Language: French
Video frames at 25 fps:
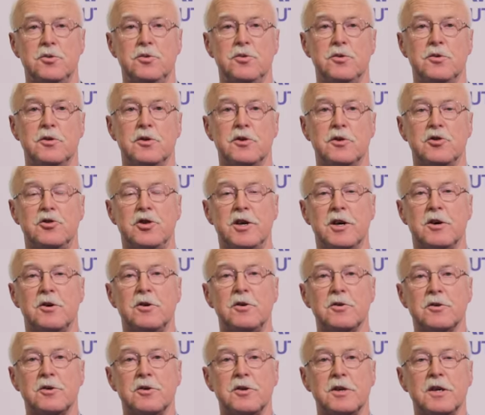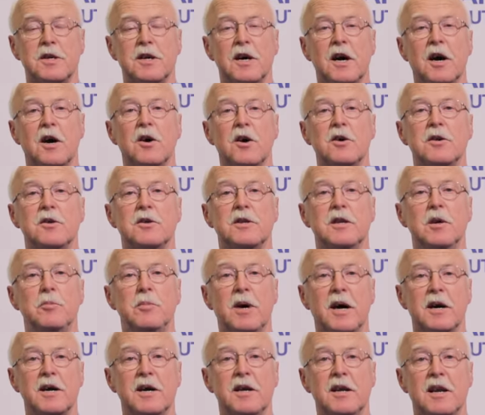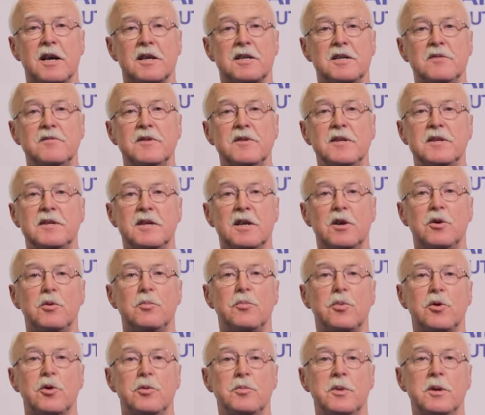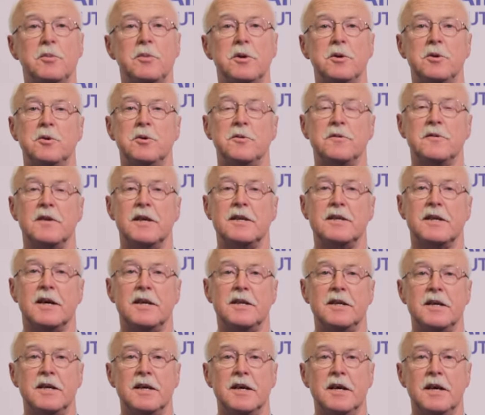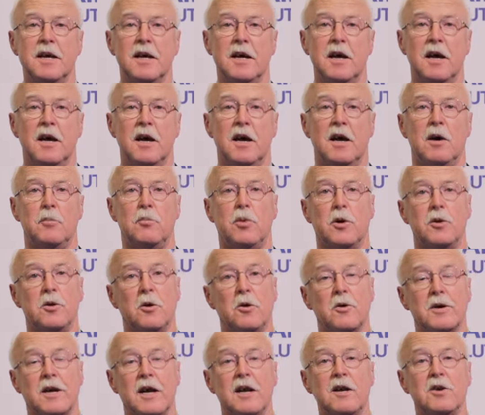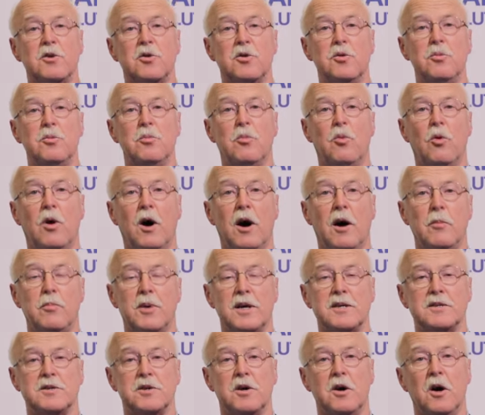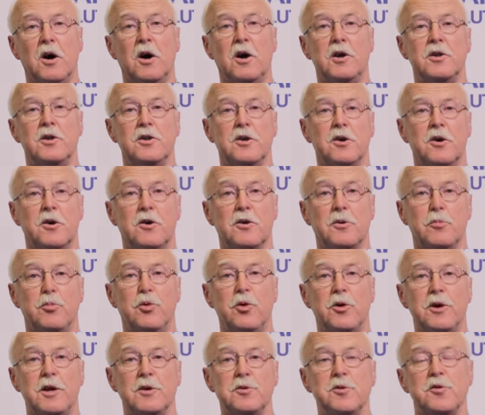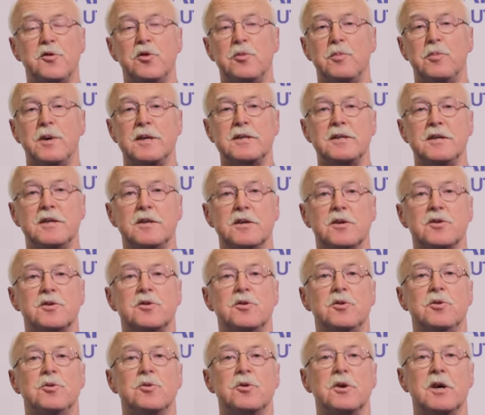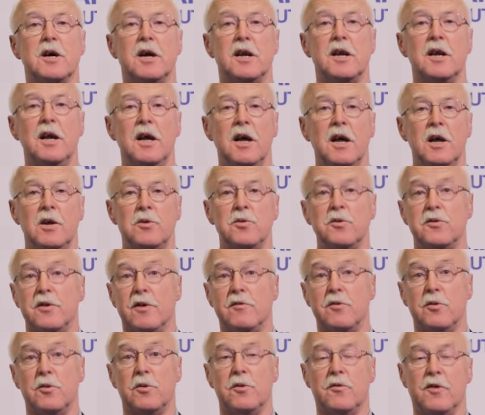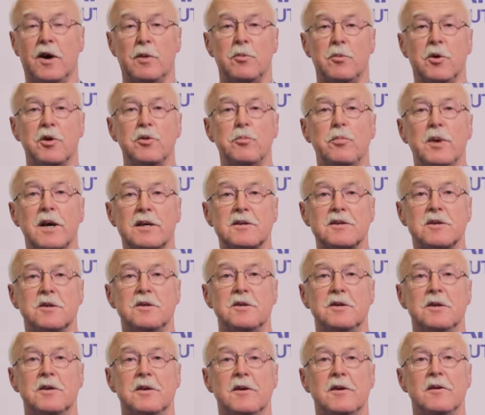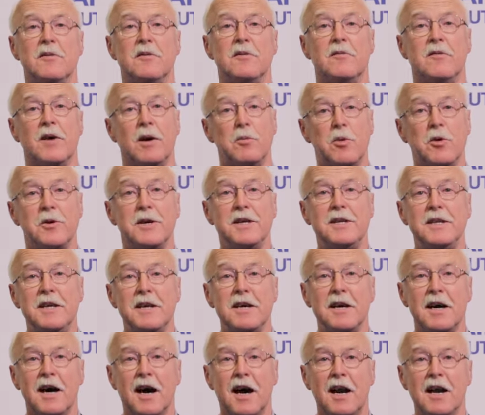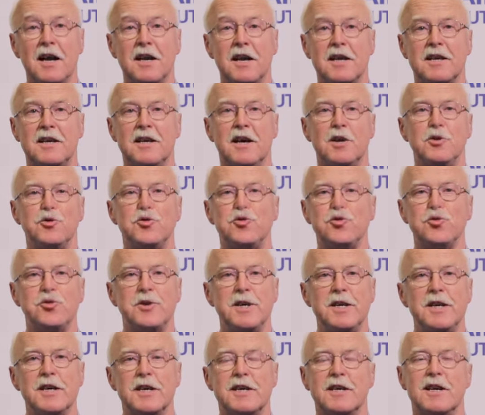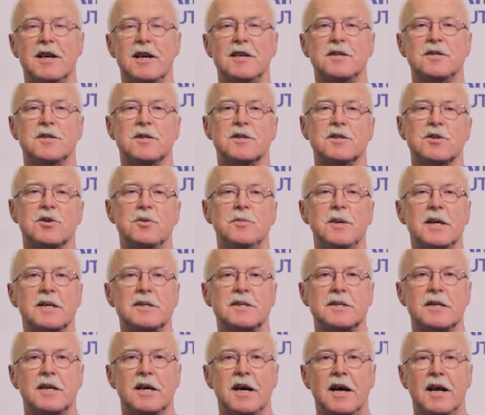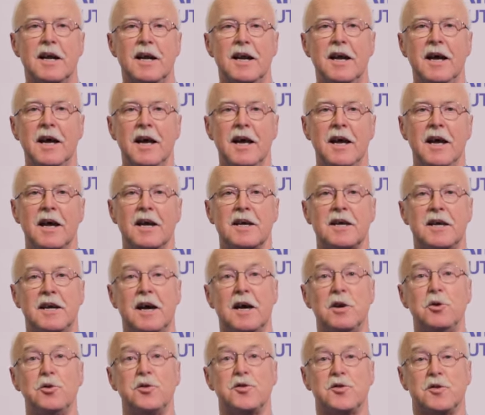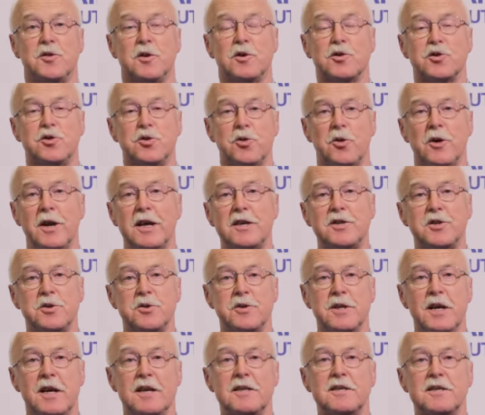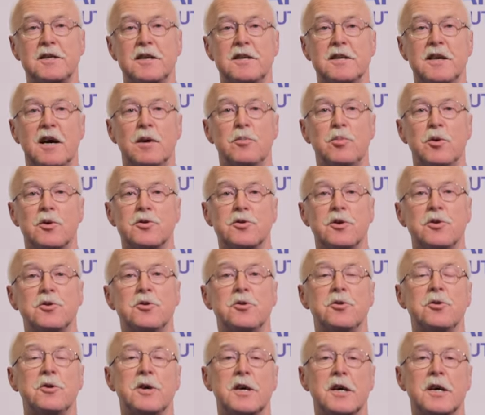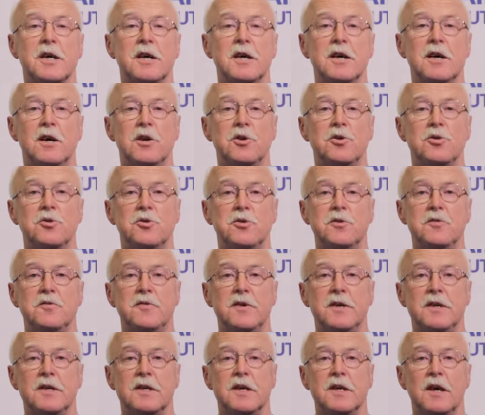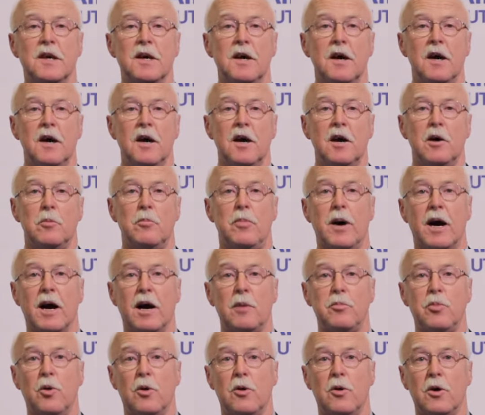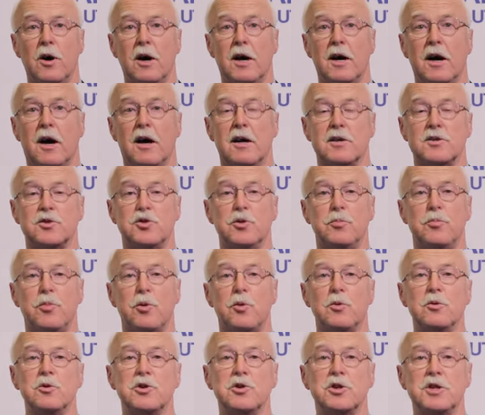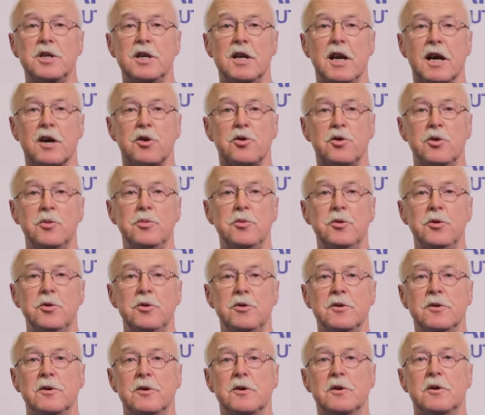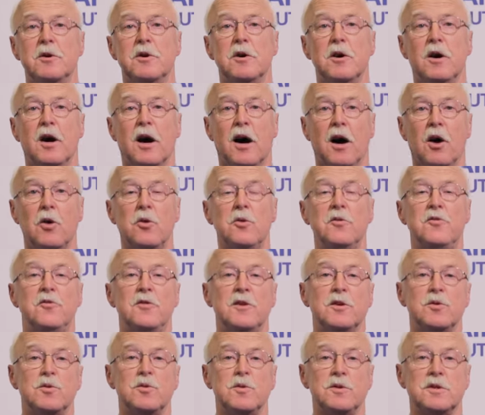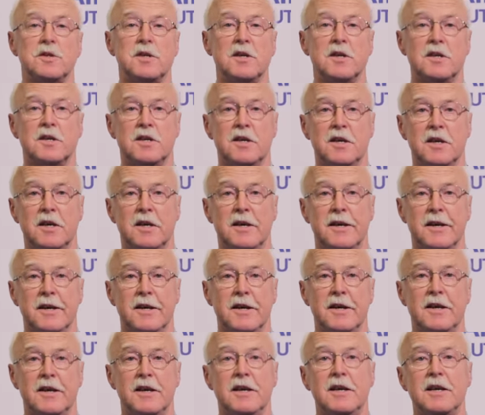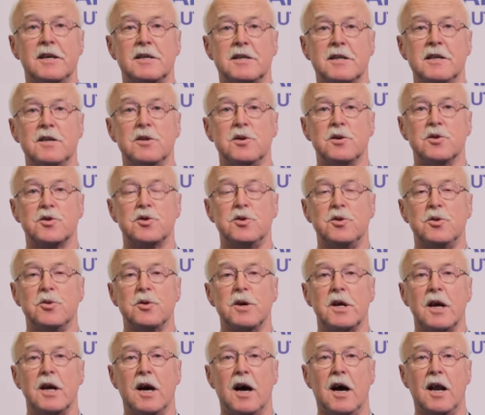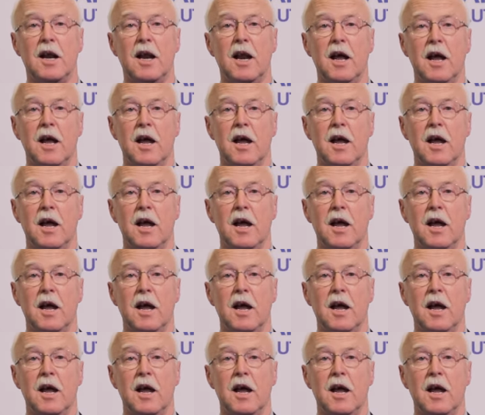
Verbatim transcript: une gérante qui a démarré l'activité le 1er mai de cette année pendant quelques mois, presque un an, plus rien ne se passait dans ce local. Nous avons vraiment une personne vraiment idéal, qui a le sourire, qui a le sens commercial, qui a le sens du relationnel, ce qui était important de recréer un lieu de vie. Par rapport à ce projet, la commune euh, a refait tout ce qui était électrique dans ce local